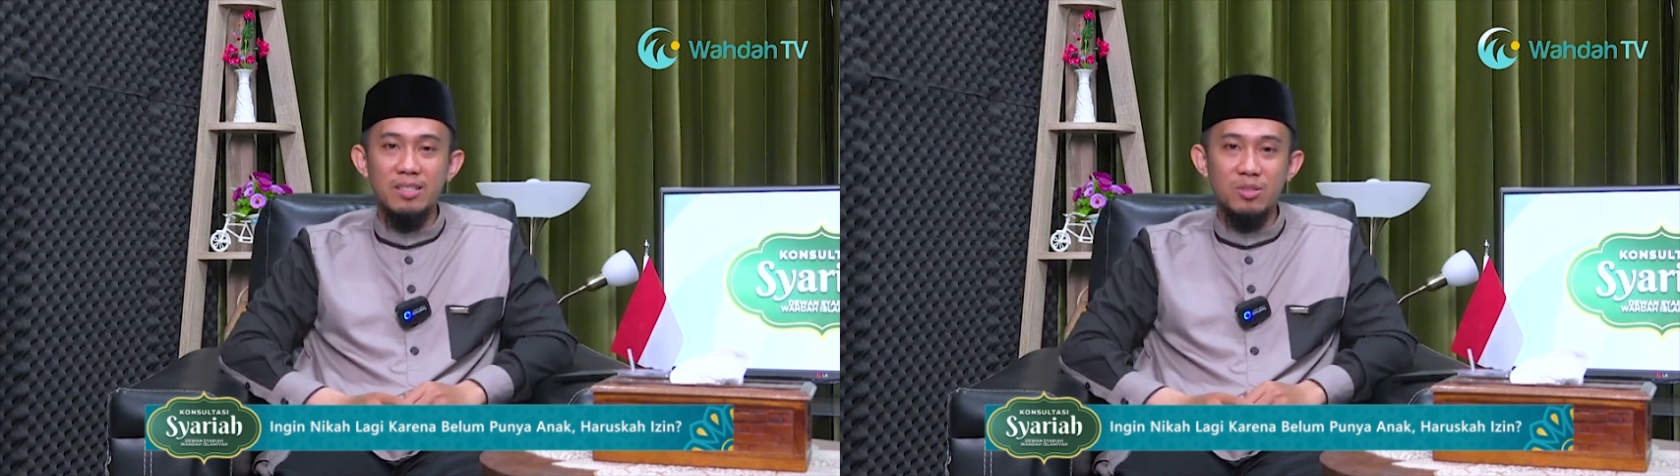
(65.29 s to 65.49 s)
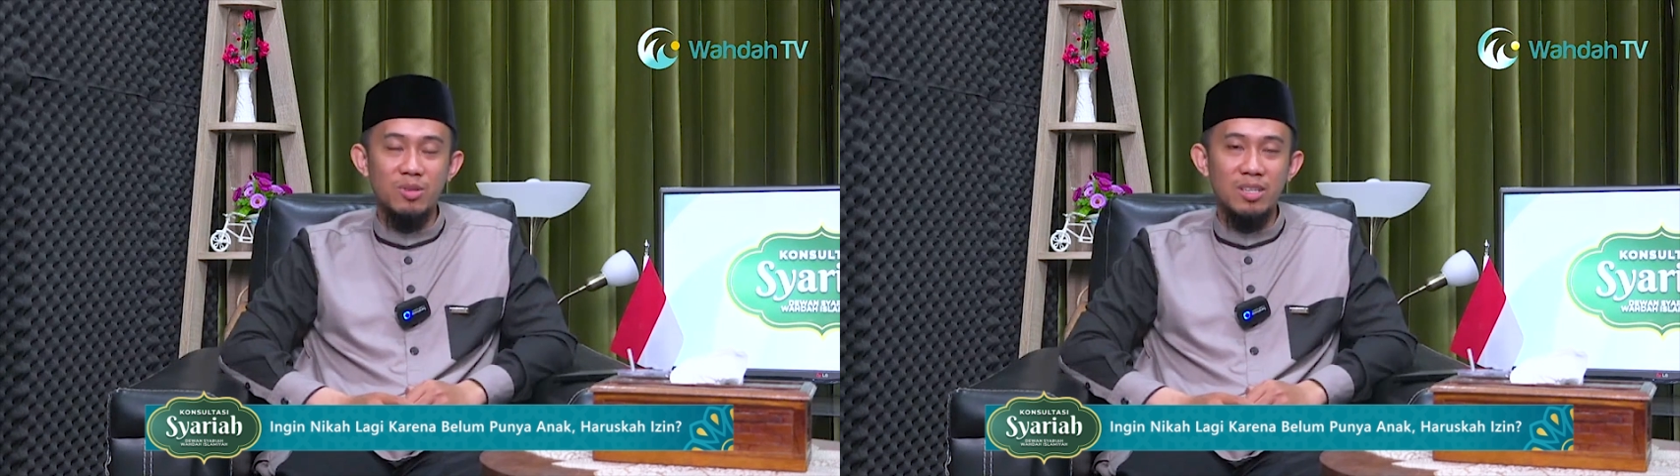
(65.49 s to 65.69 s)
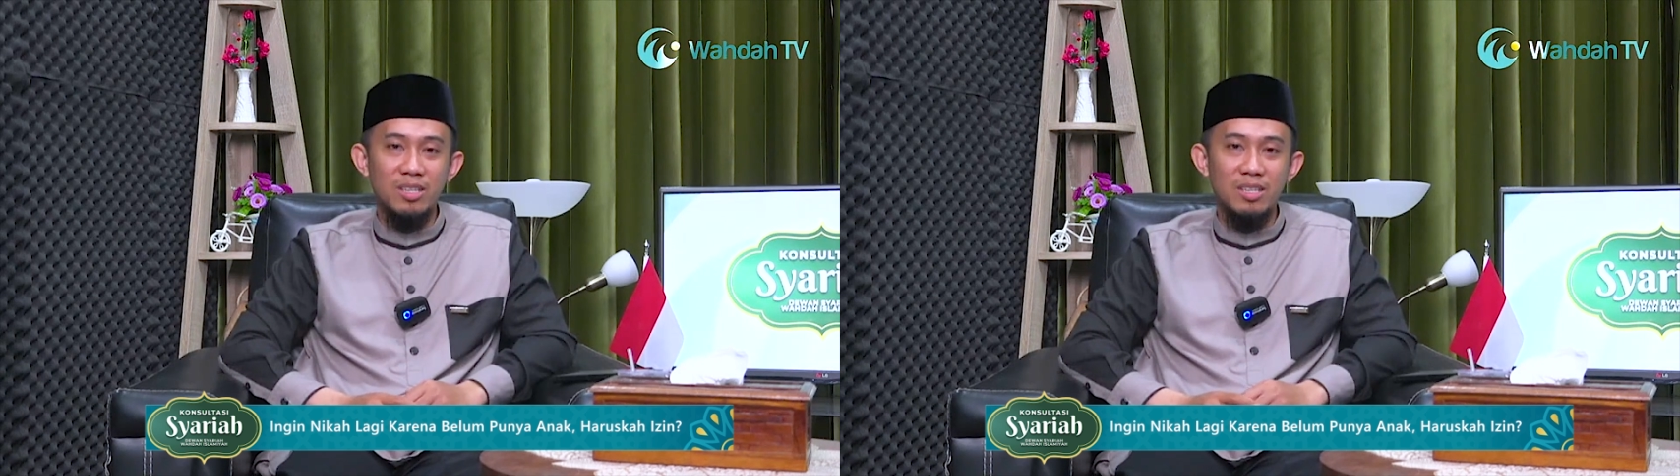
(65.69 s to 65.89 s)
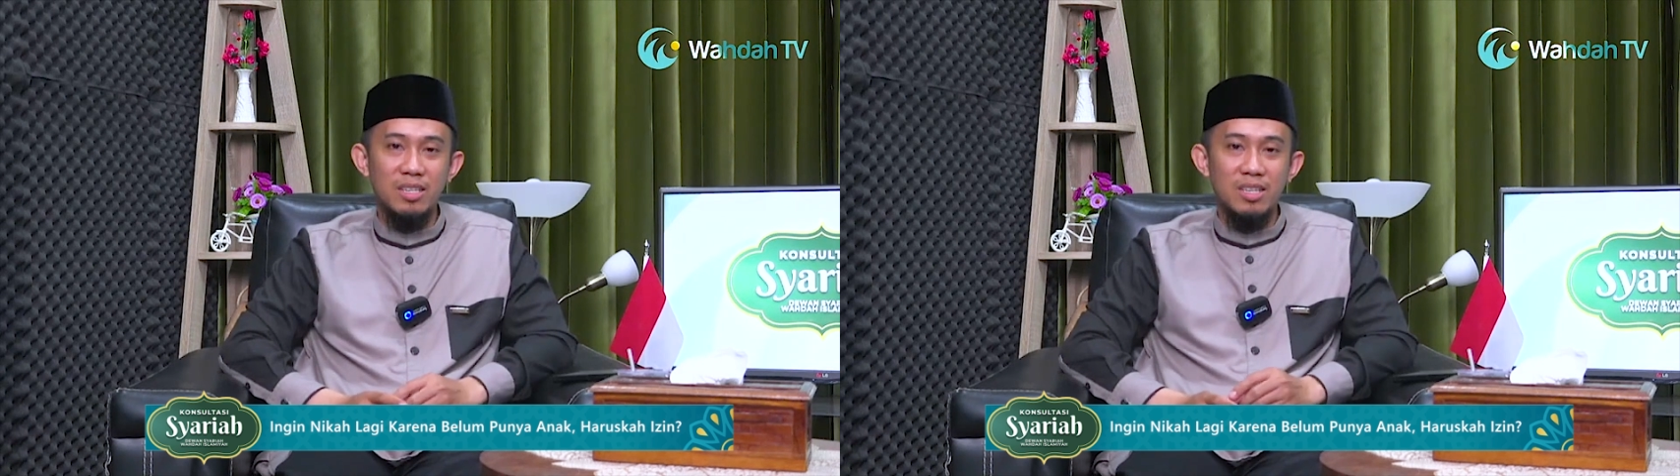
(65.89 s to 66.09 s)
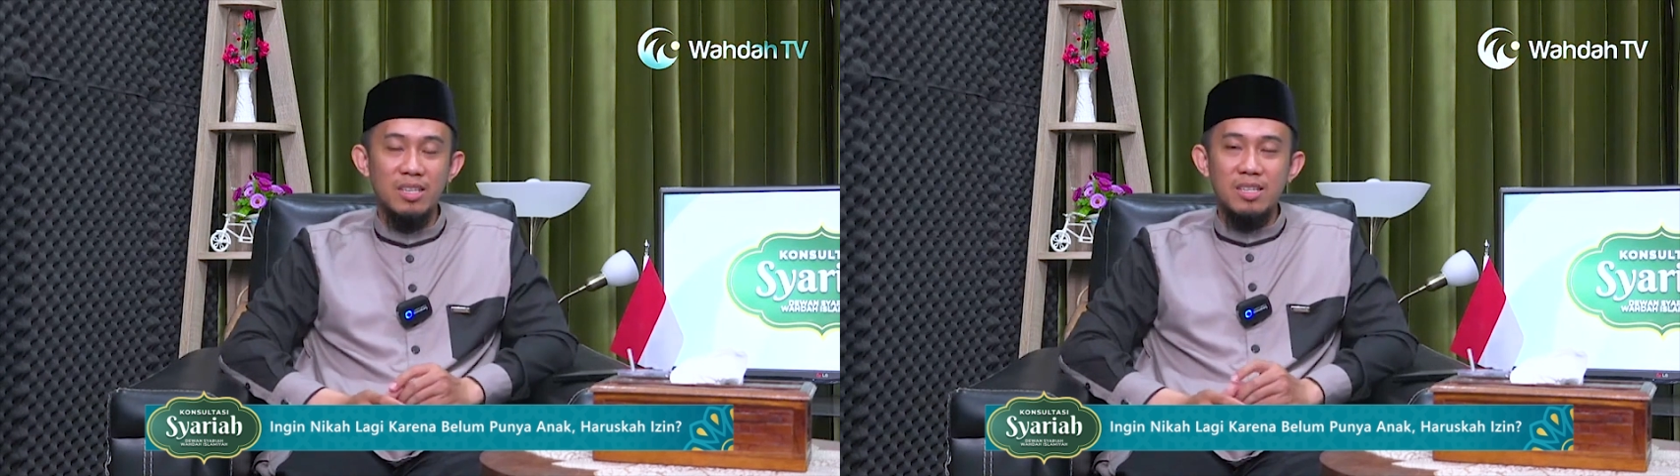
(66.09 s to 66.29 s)
sesuai
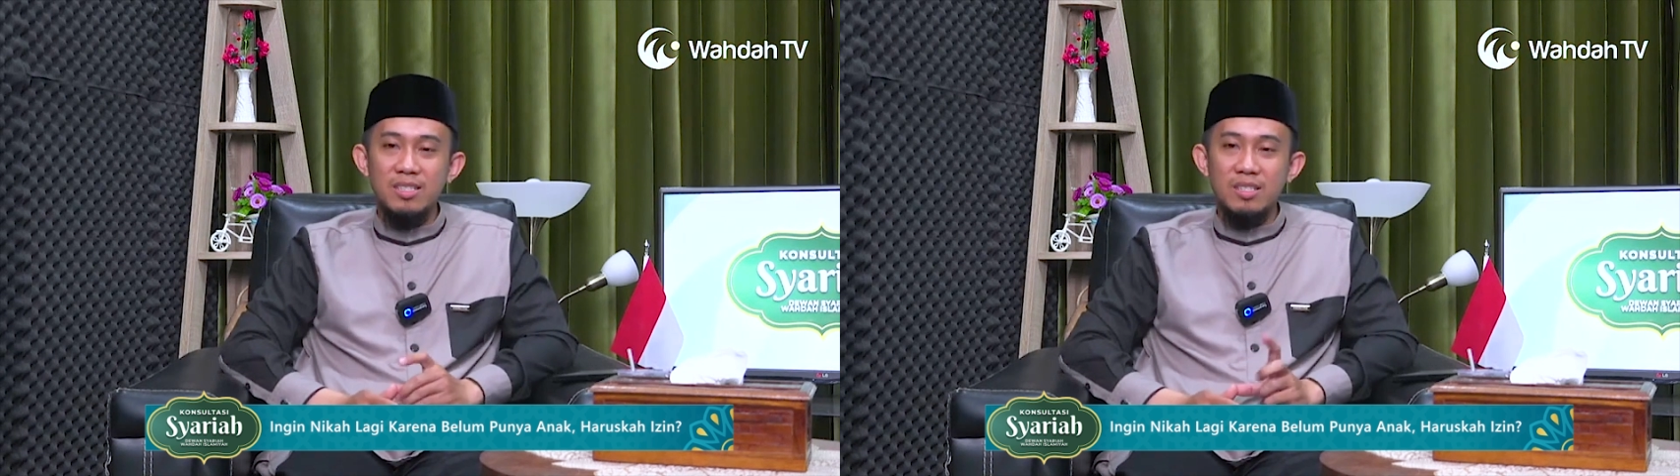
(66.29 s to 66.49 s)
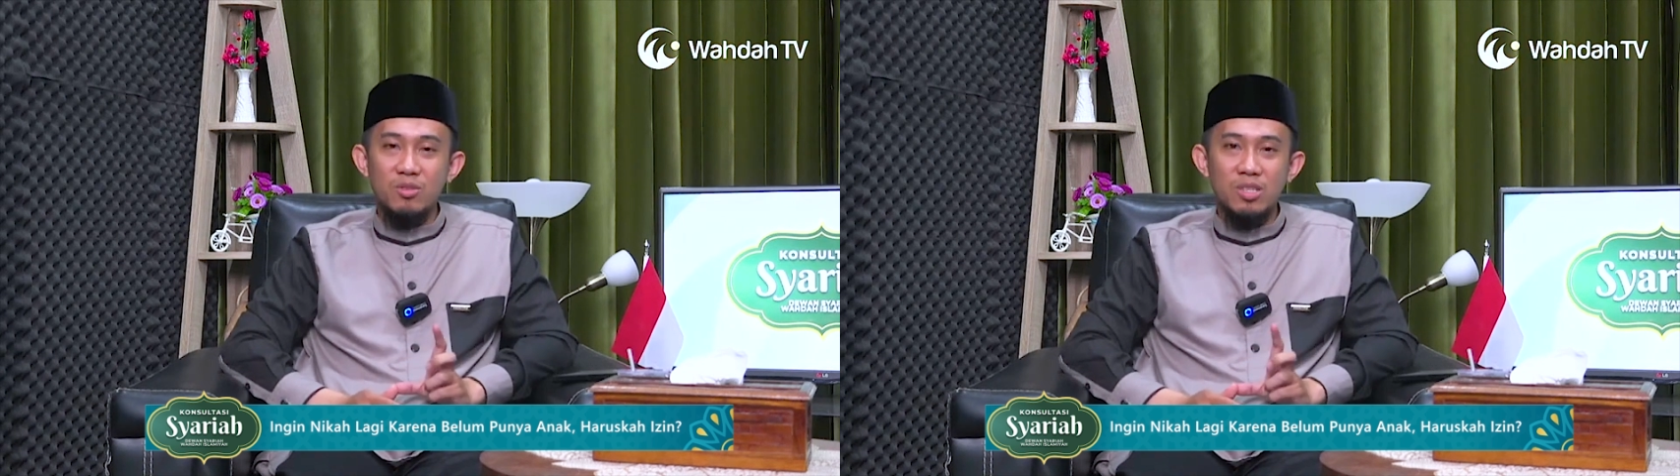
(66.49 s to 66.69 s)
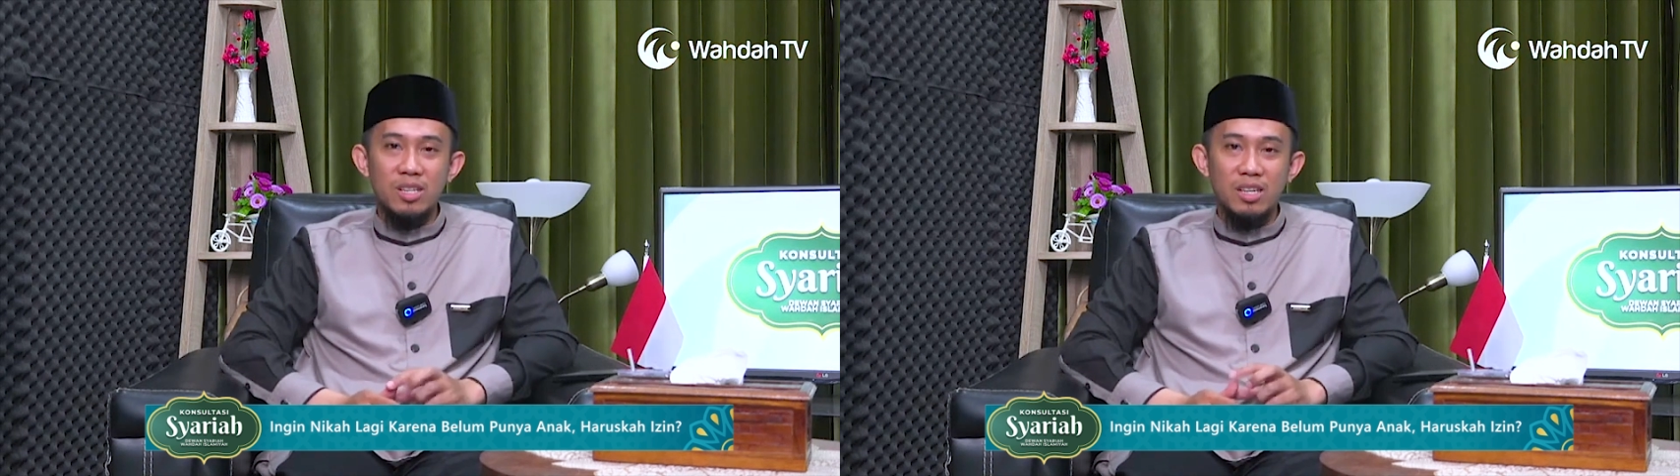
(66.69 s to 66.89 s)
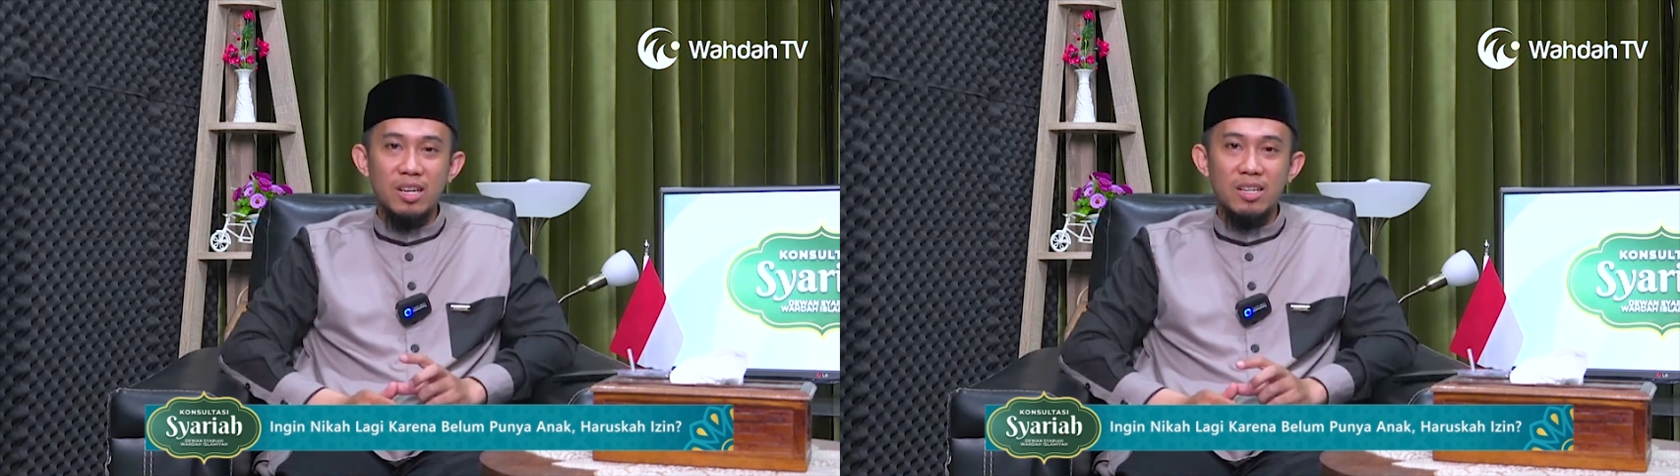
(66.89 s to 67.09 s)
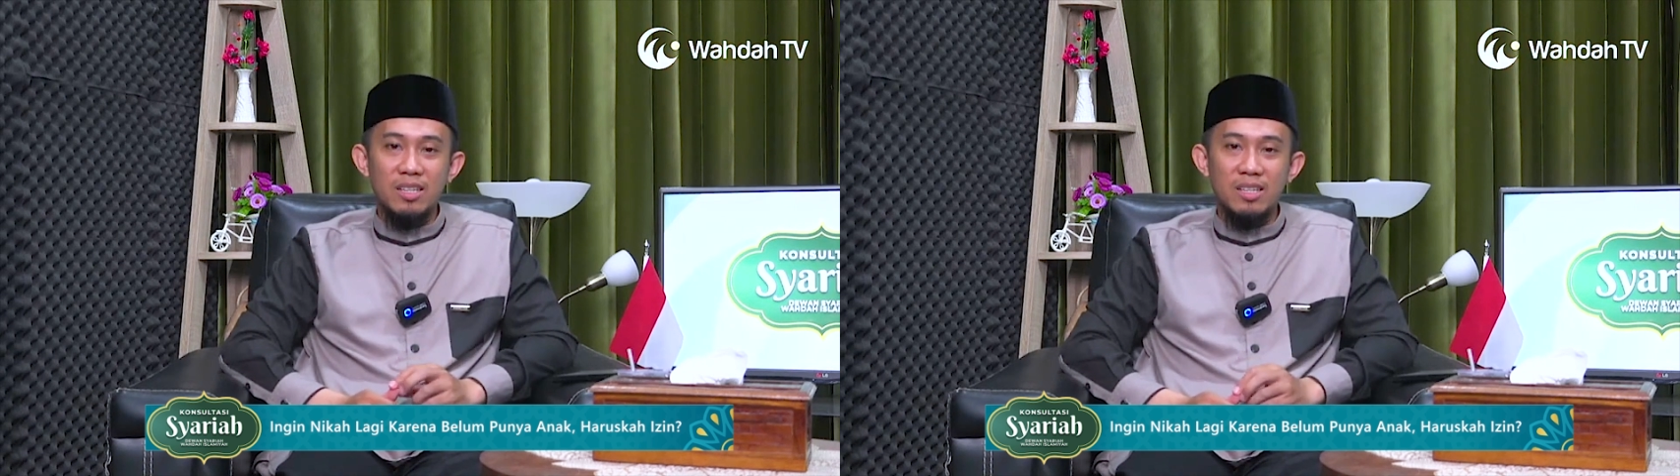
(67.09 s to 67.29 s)
sesuai
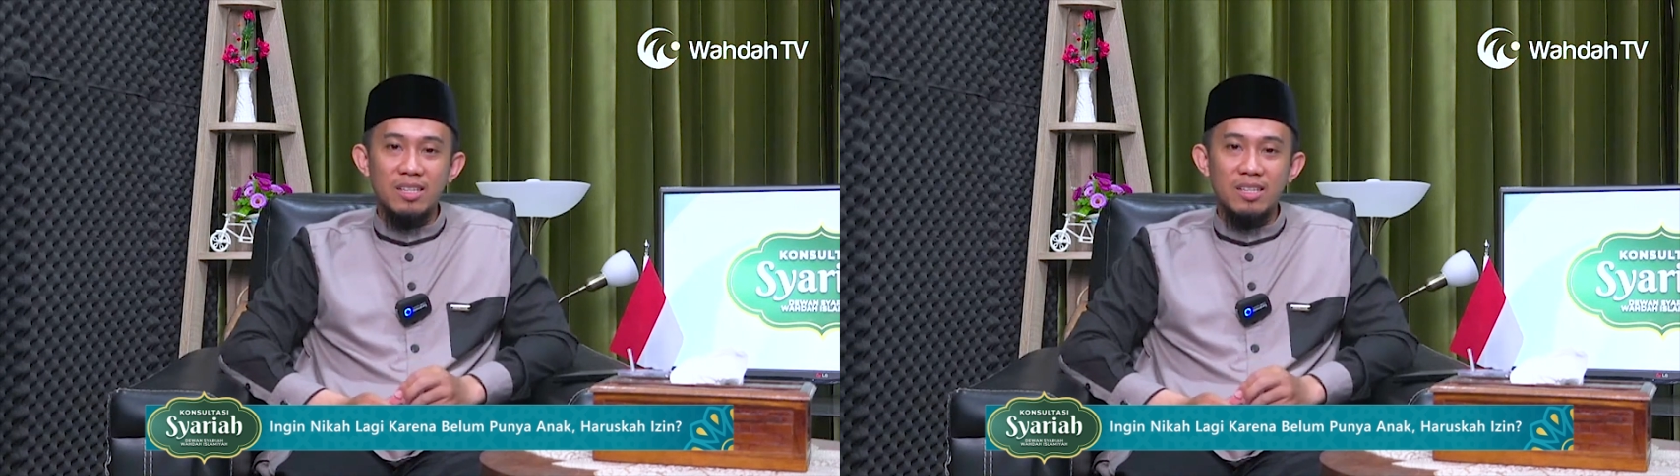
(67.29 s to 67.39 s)
syariat.